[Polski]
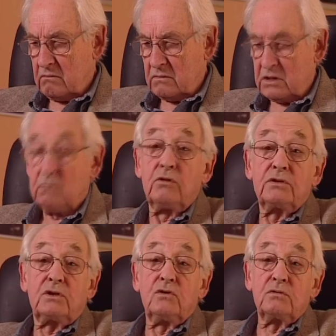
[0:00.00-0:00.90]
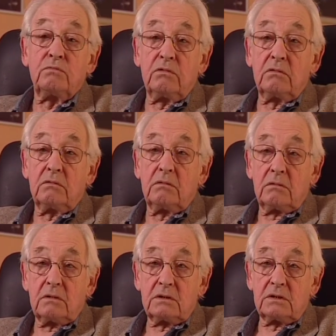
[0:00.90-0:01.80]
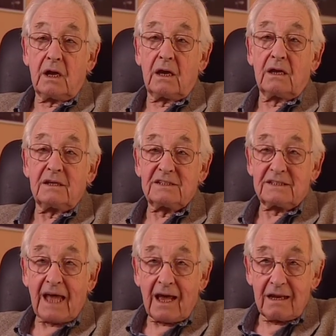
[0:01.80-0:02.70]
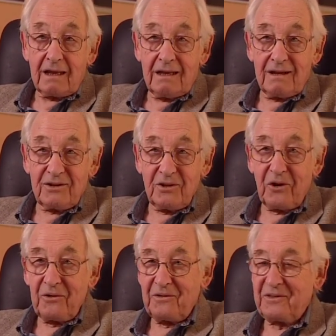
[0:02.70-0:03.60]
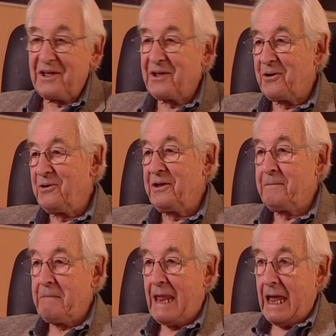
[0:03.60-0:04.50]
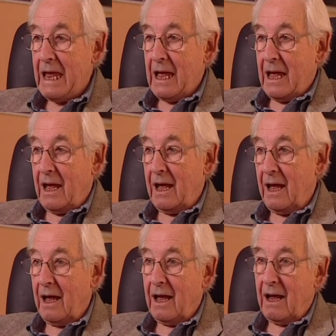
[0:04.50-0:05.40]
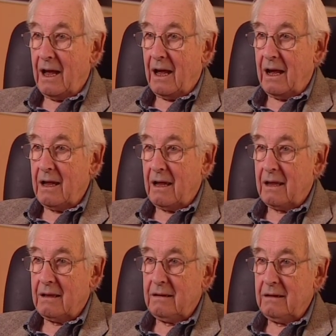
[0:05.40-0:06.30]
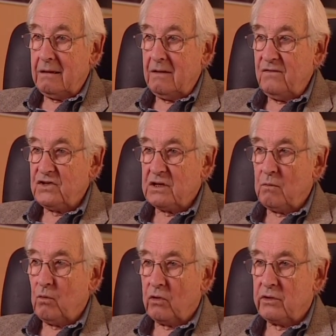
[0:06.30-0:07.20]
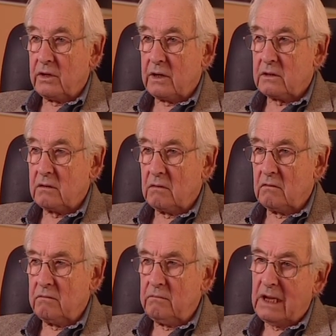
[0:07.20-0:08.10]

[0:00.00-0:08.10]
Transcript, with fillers: Cybulski już był za stary do tej roli, a a nie widziałem młodych aktorów.